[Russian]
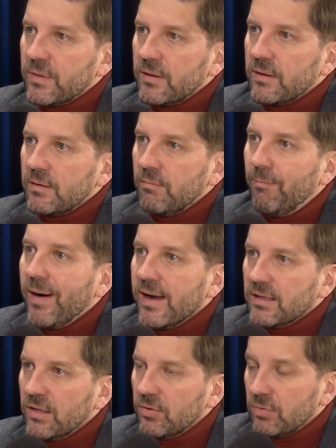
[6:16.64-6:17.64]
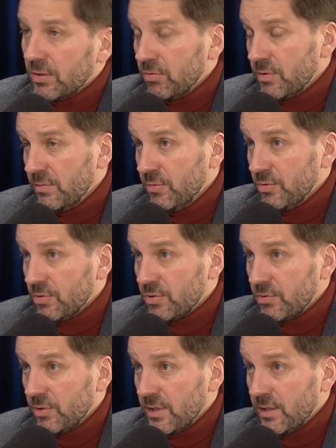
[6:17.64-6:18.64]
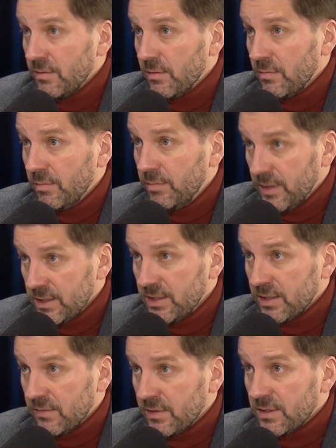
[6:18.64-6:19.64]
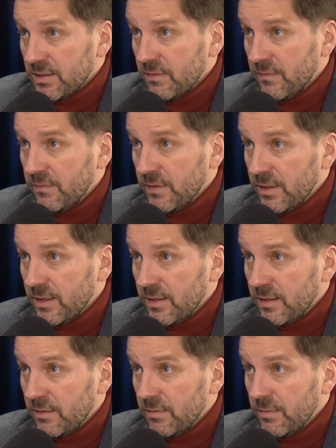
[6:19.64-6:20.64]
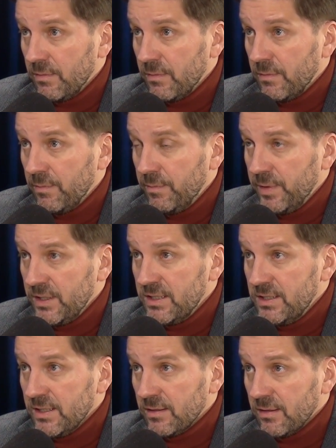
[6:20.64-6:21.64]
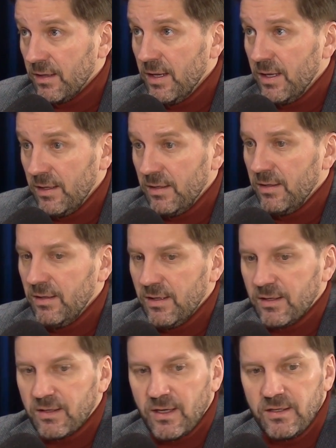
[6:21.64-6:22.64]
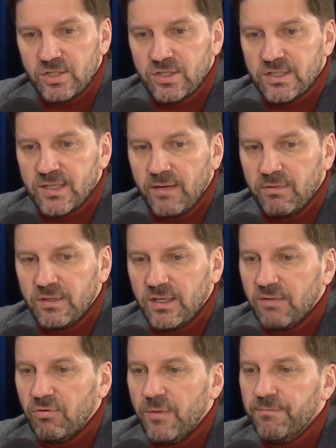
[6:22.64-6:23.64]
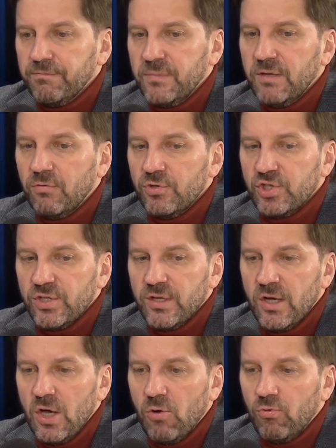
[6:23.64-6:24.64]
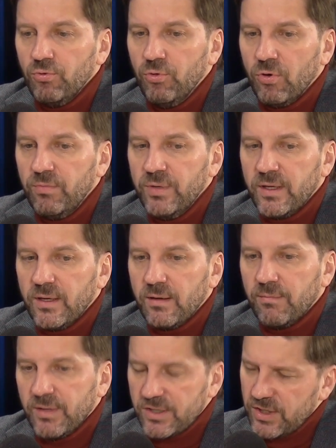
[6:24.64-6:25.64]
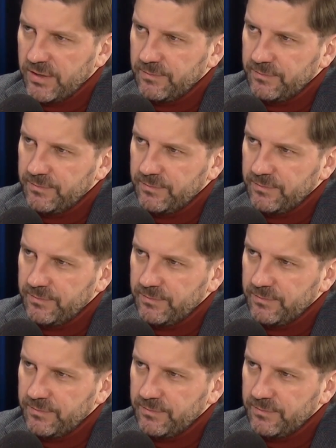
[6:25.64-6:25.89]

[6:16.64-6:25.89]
Байдену, которому скоро баллотироваться в президенты. Mm-hmm. И это, конечно, ставит его не в очень удобное положение.